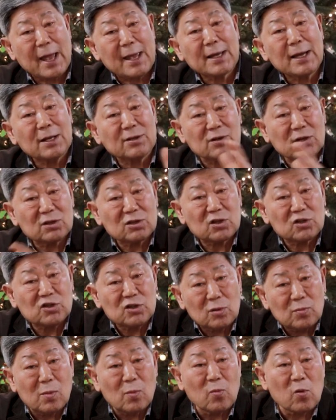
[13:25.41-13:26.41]
나이가 들어서
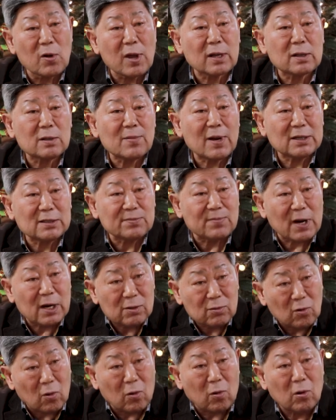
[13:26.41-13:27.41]
시험을 보게끔 하지
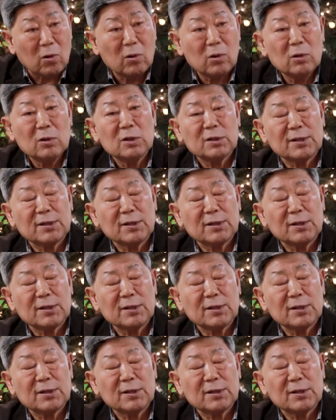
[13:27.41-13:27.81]
말고